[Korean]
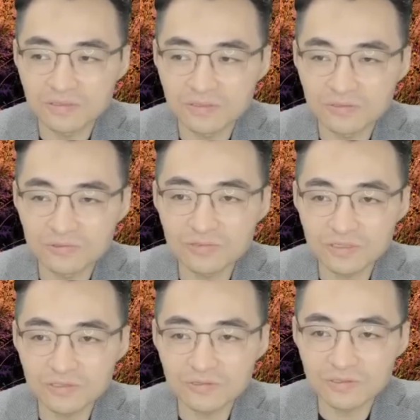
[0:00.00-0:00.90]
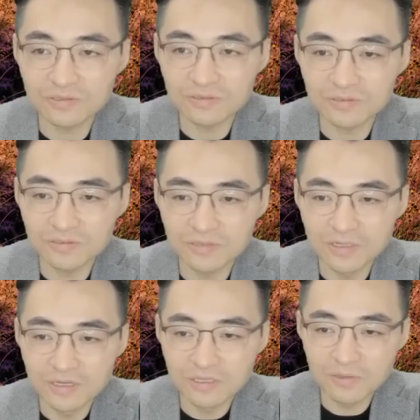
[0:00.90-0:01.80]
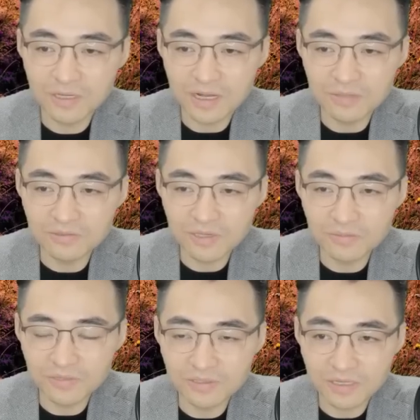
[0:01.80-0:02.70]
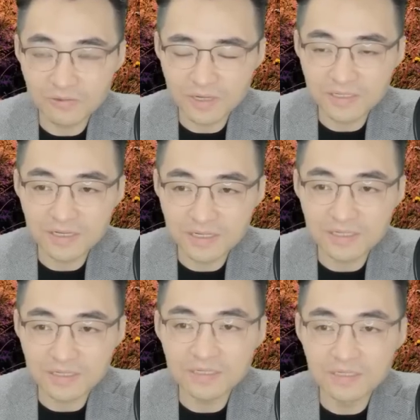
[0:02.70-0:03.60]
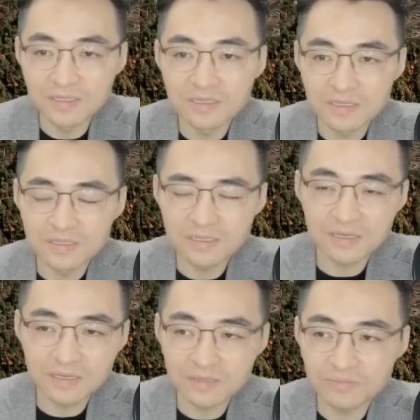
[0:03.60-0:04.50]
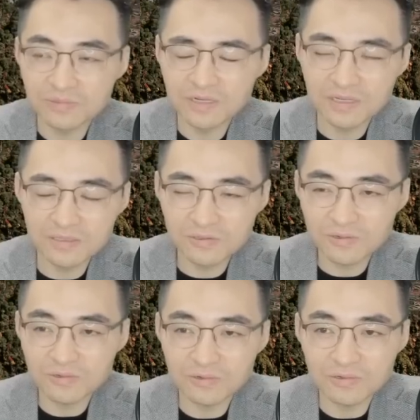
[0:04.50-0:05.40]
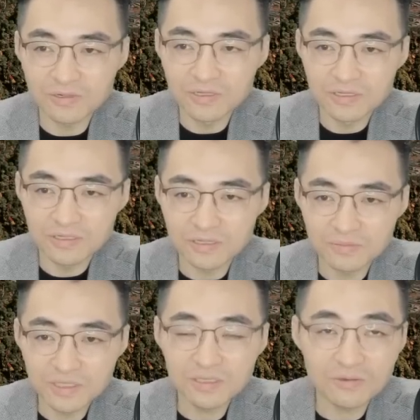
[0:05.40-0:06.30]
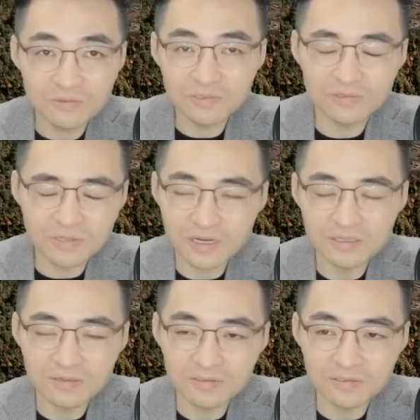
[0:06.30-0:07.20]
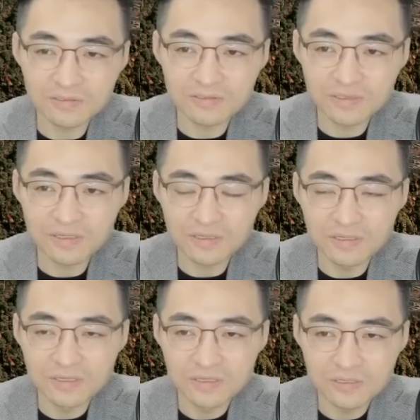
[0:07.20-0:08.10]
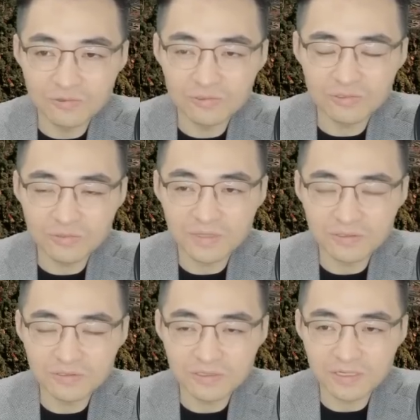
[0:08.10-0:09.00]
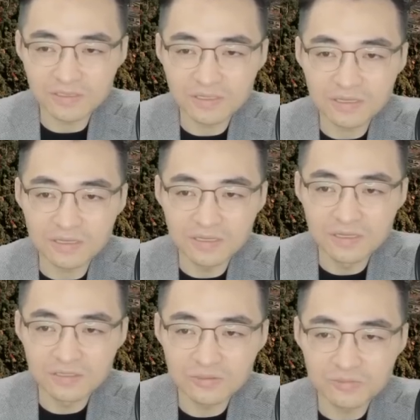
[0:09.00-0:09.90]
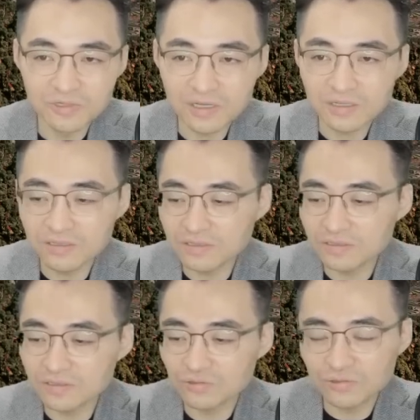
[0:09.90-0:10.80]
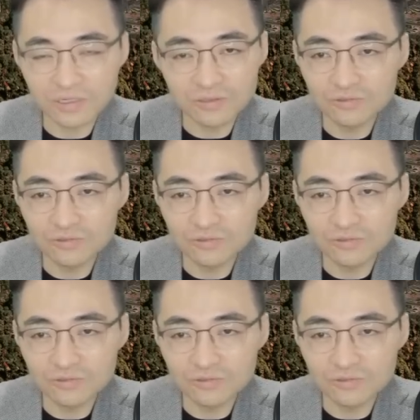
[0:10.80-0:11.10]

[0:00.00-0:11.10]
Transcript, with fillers: 순간 치료하는 거죠. 근데 왜 얇은 웨이퍼를 사용하냐? 이게 블레이드로 그러니까 미세 공정으로 가야 되거든요. 근데 이 고성능 반도체 갈 때 저 블레이드는 이제 약간